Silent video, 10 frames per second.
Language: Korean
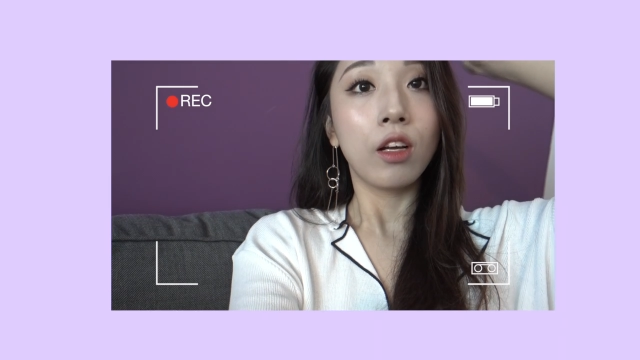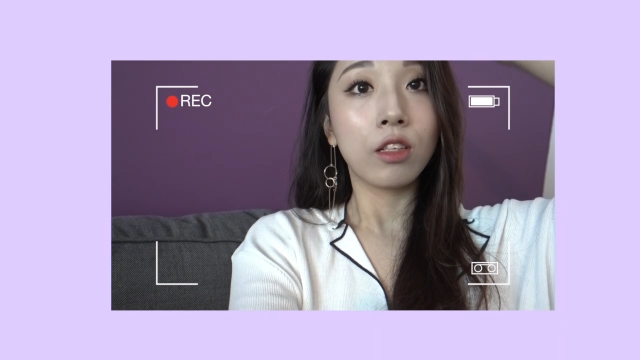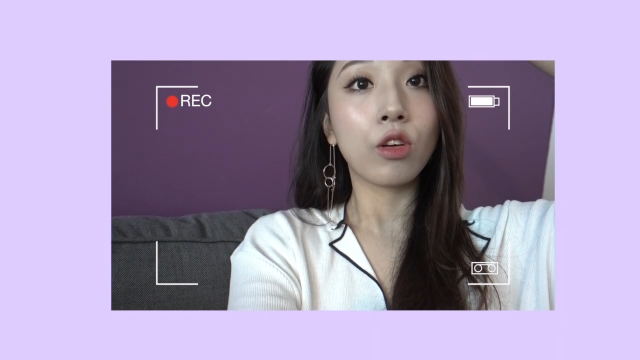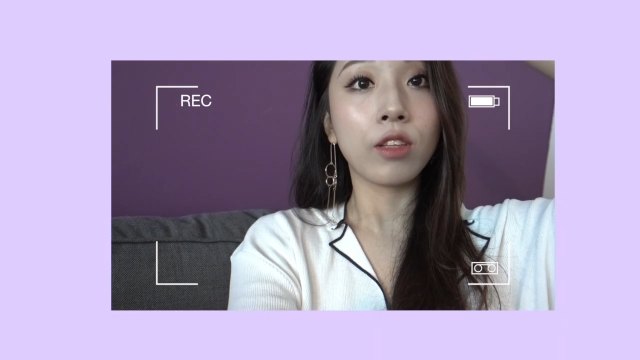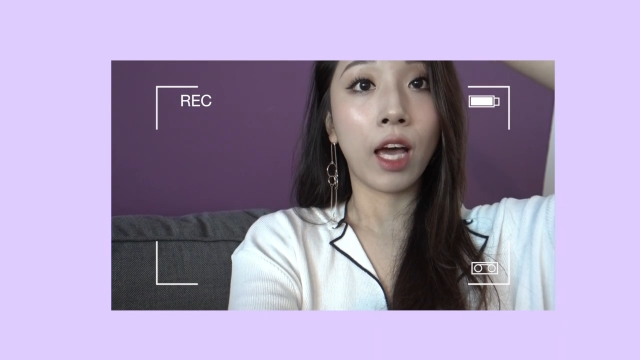
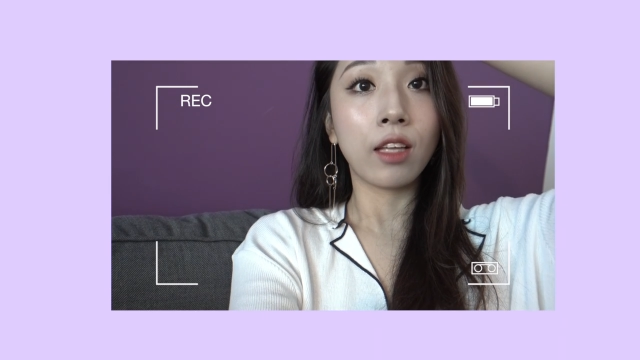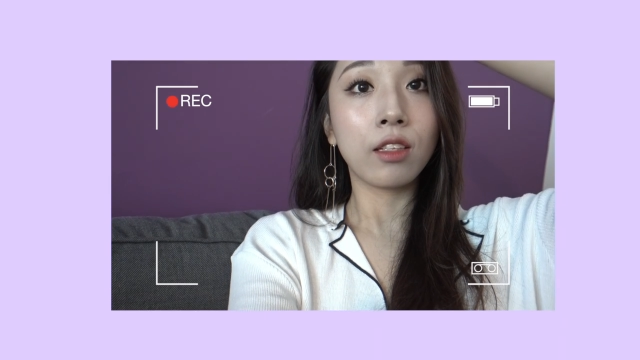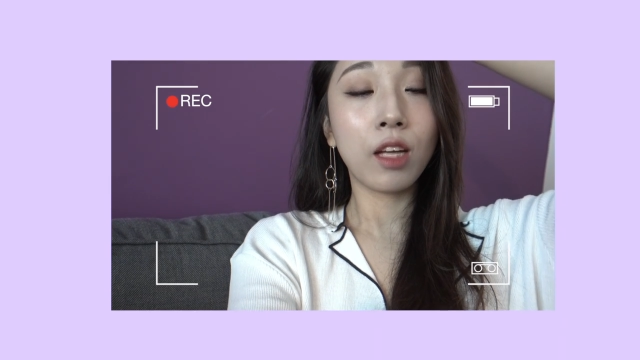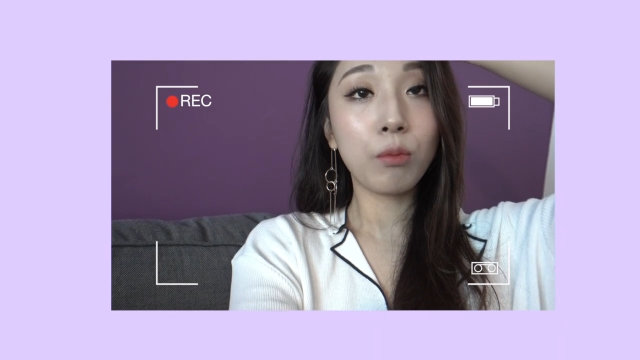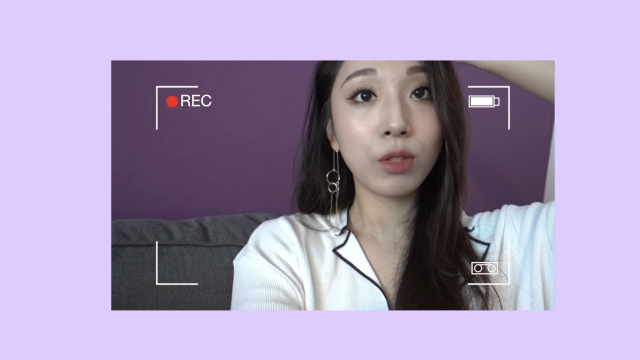그런
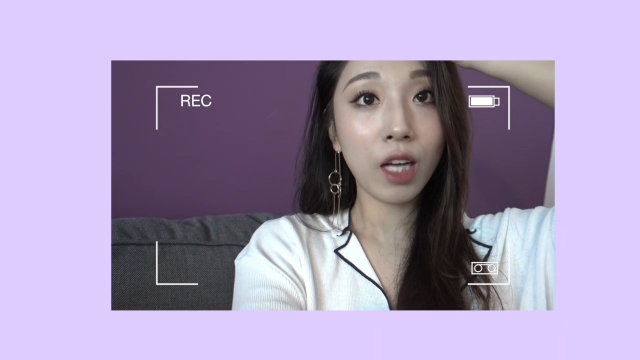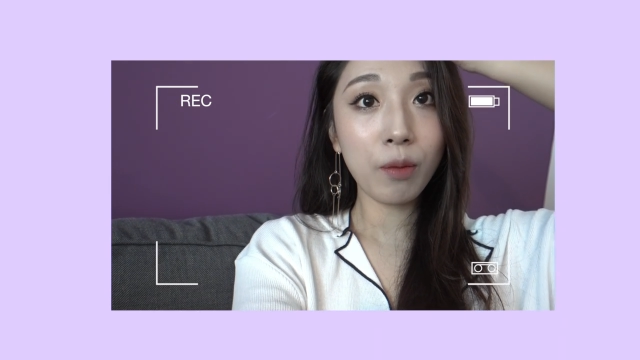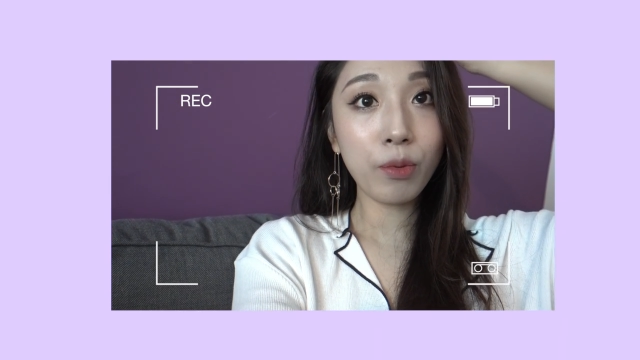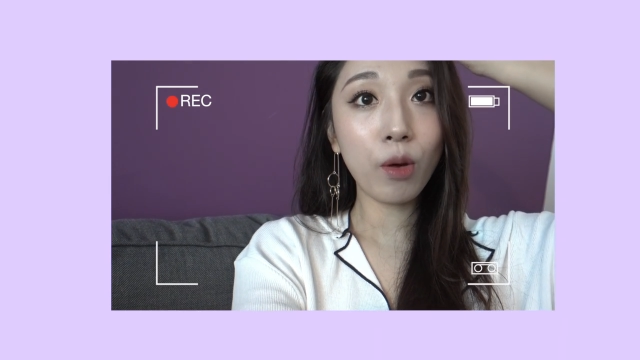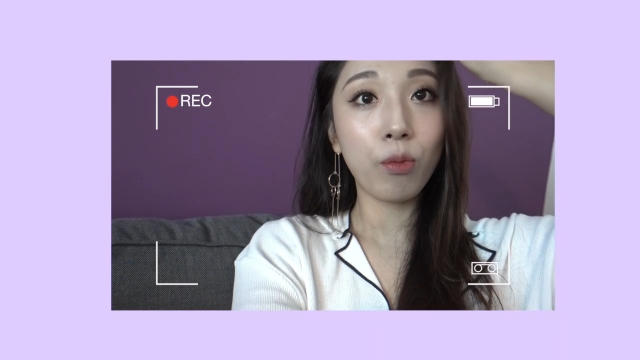아이들을 한번
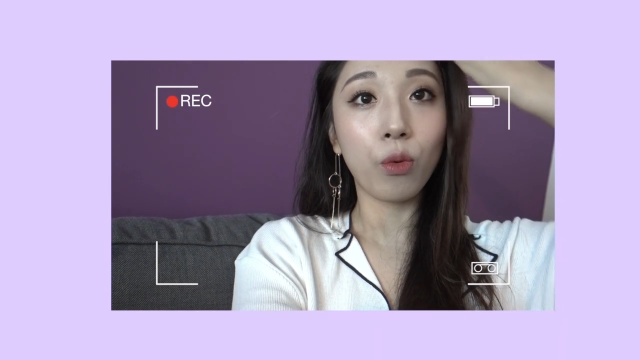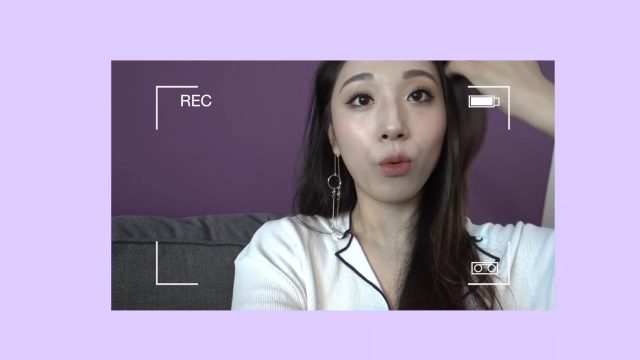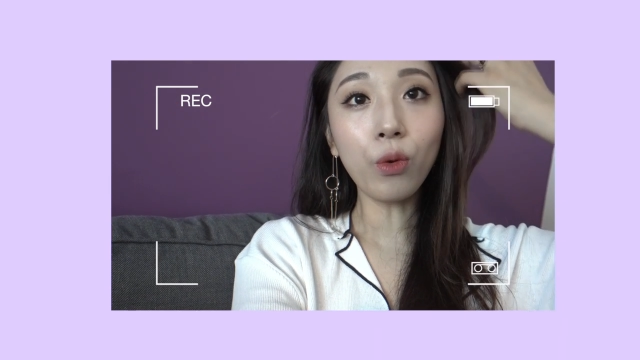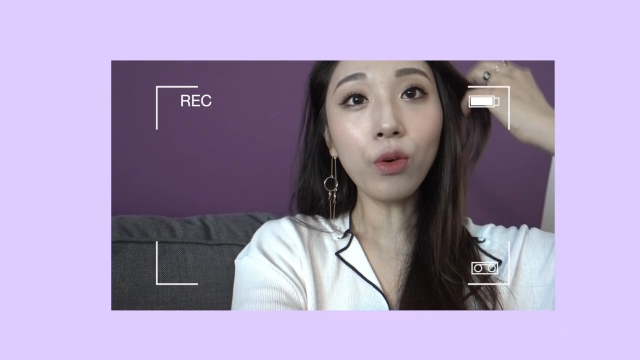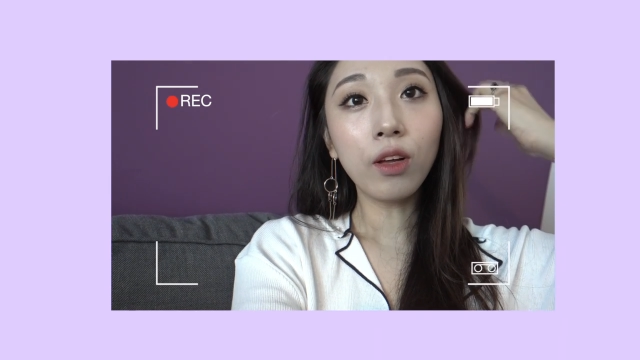
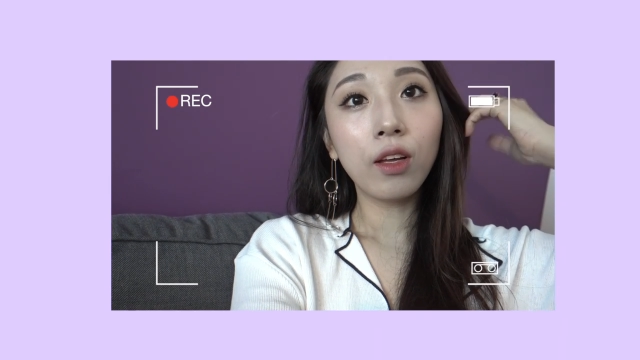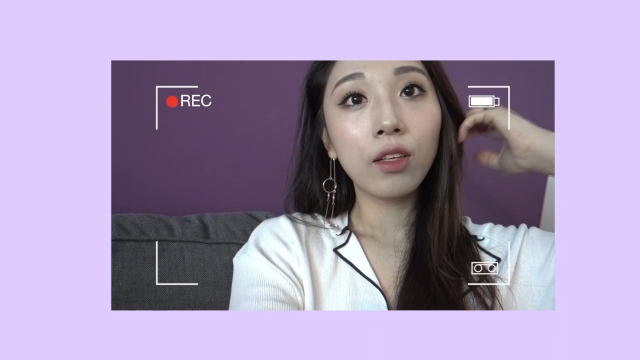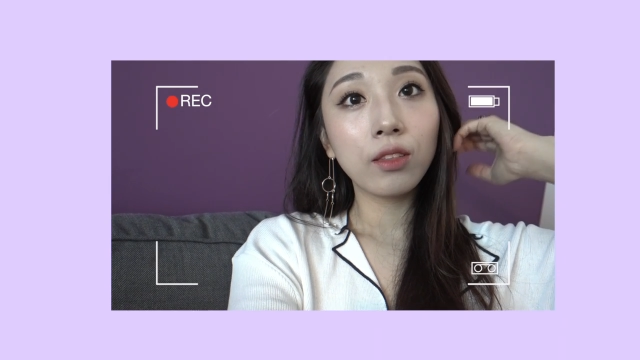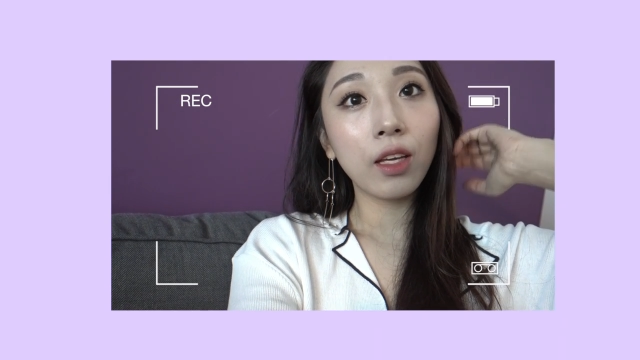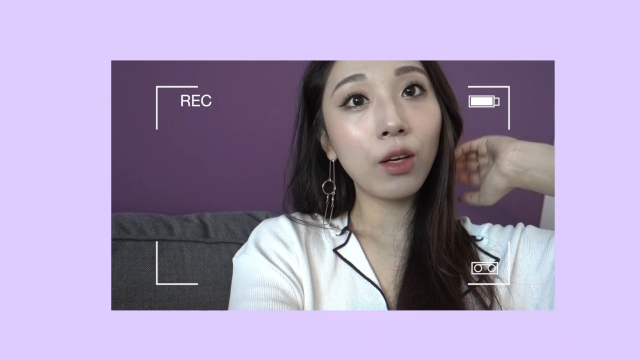살펴보고
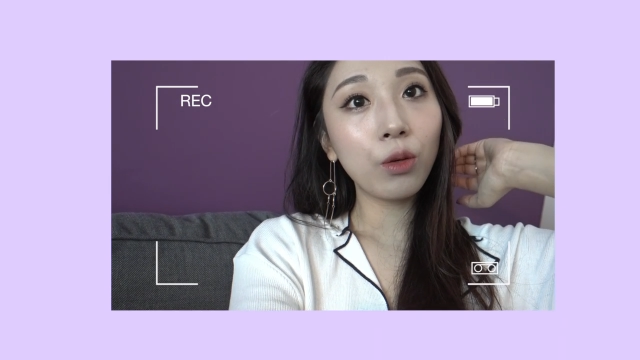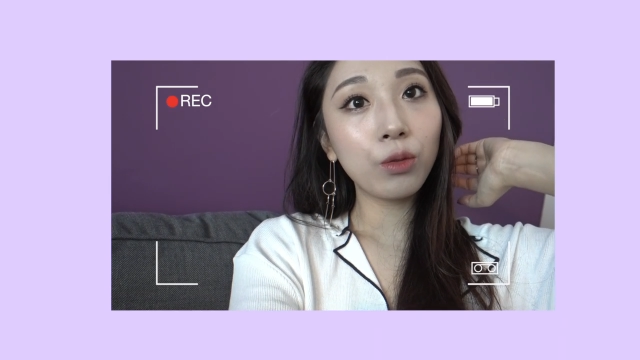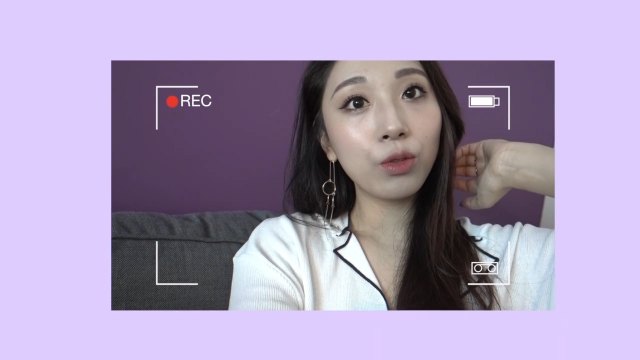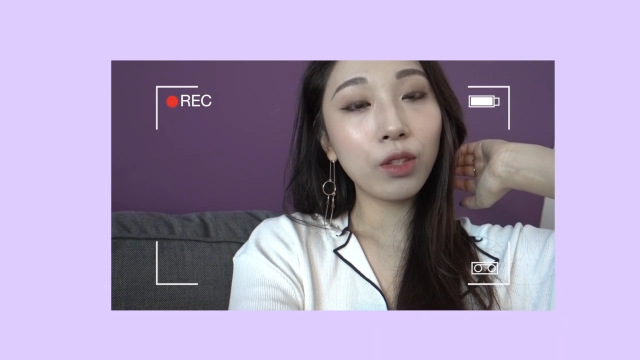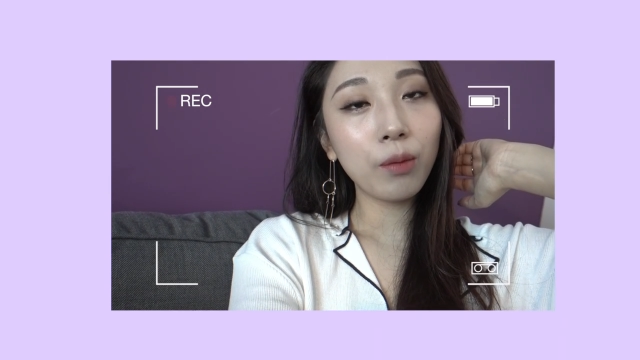새로운
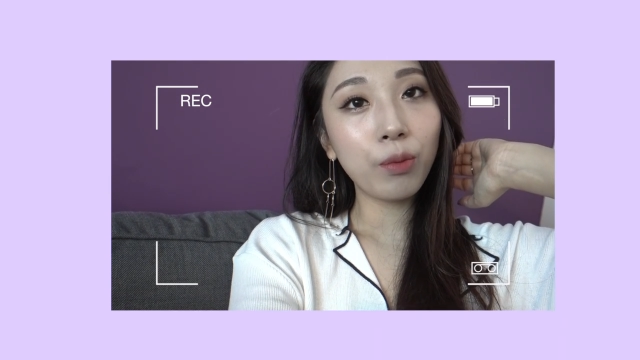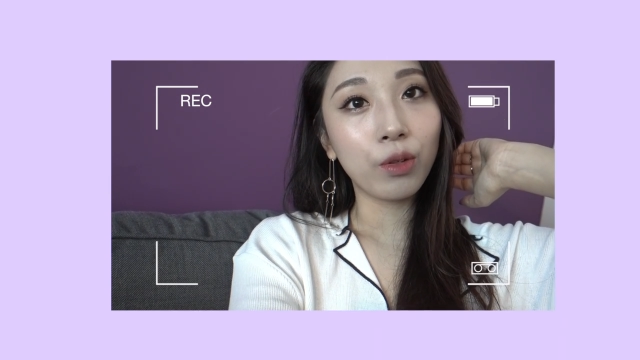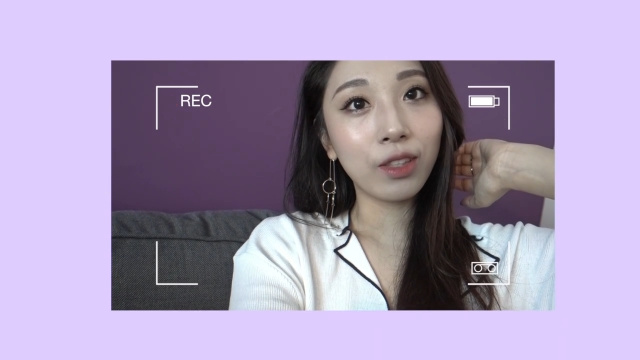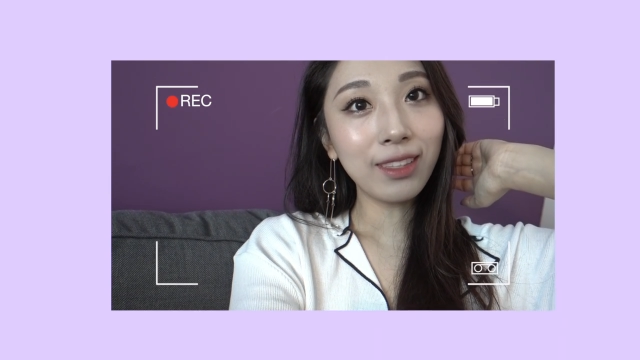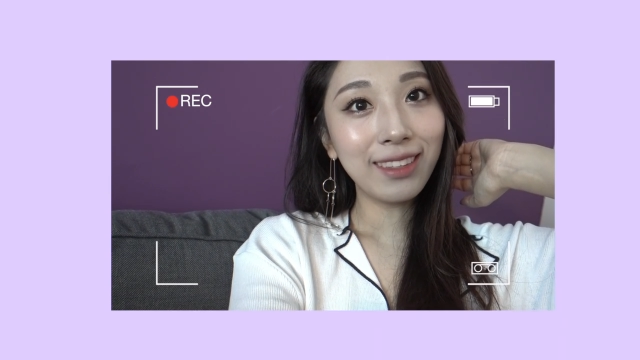
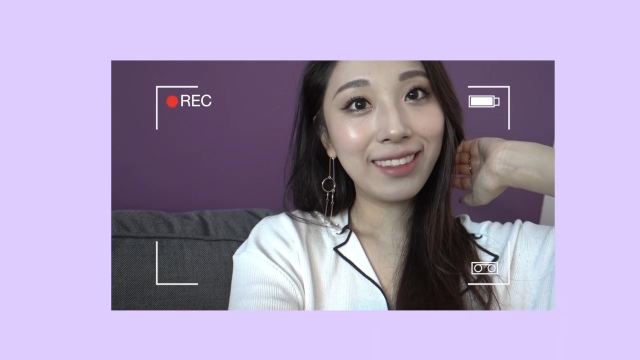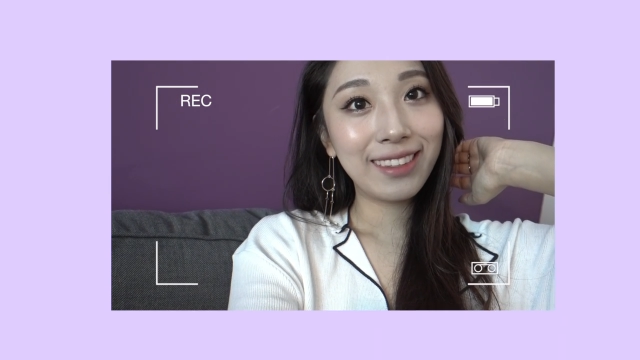휴대폰을